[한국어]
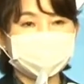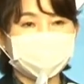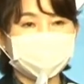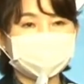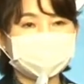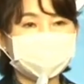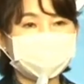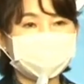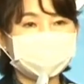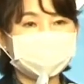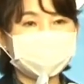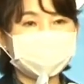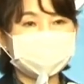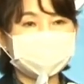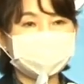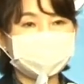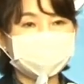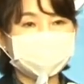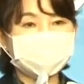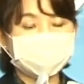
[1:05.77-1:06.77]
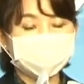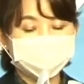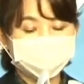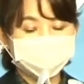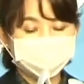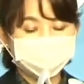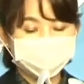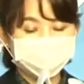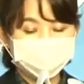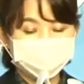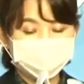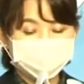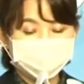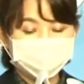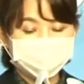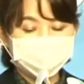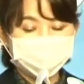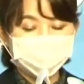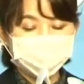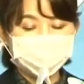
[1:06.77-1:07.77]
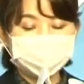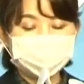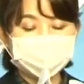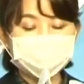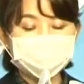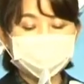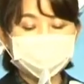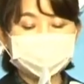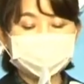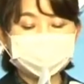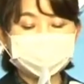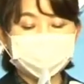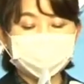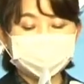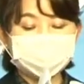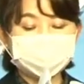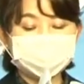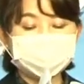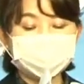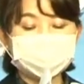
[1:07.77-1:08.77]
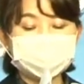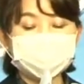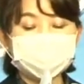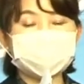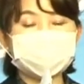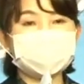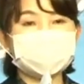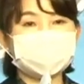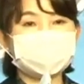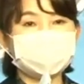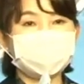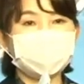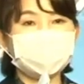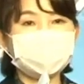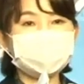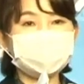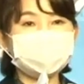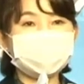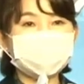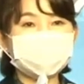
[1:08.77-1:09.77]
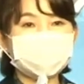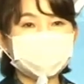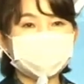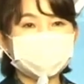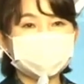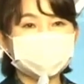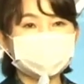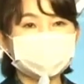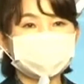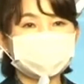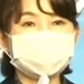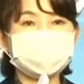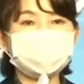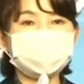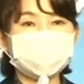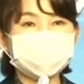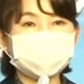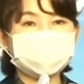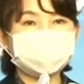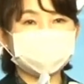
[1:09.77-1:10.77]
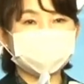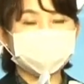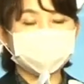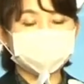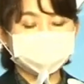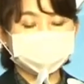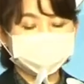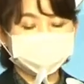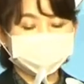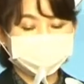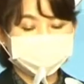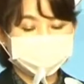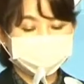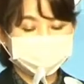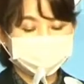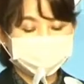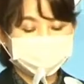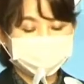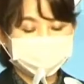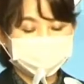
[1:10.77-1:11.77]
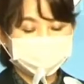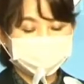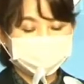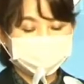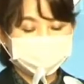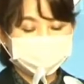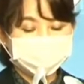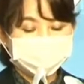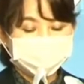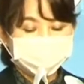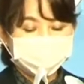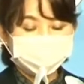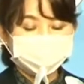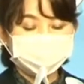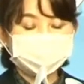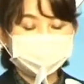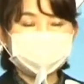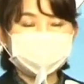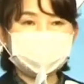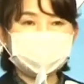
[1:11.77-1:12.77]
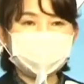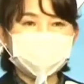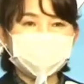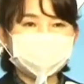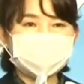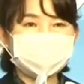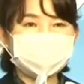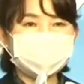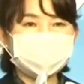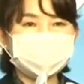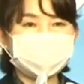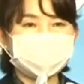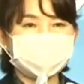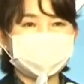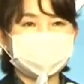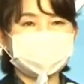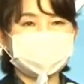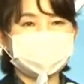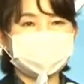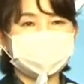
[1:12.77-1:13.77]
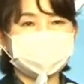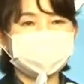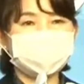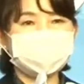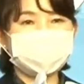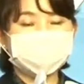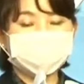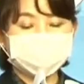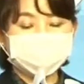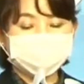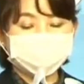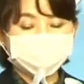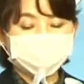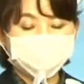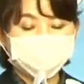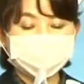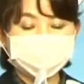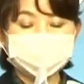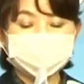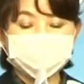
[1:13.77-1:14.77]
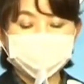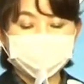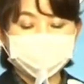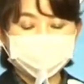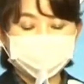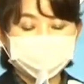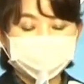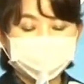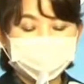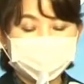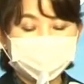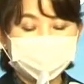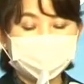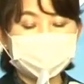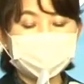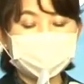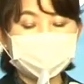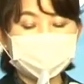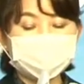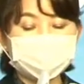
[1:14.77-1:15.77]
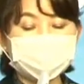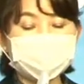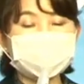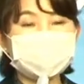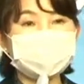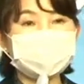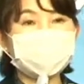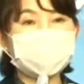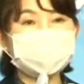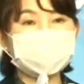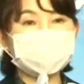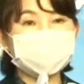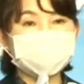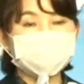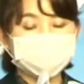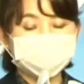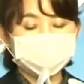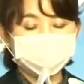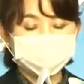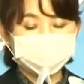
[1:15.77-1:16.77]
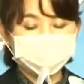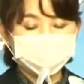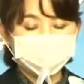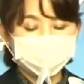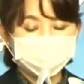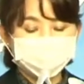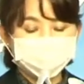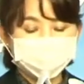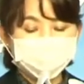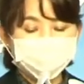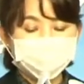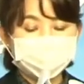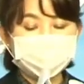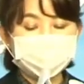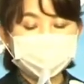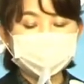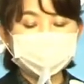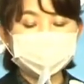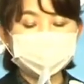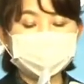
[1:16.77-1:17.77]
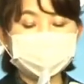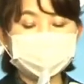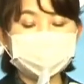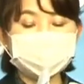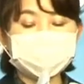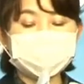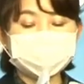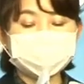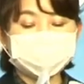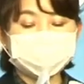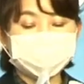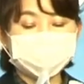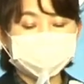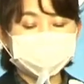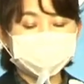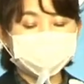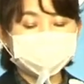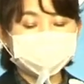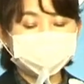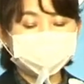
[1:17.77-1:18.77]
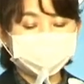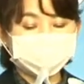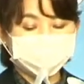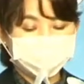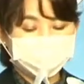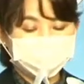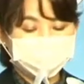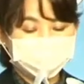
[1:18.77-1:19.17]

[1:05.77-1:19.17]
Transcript: 당당한 삶이 검찰에 의해 부정당했다는 엉뚱한 이야기를 늘어놓았습니다. 수입이 한정적인 윤의원 가족의 거액의 딸 유학비나 아파트 구입비를 둘러싼 의혹또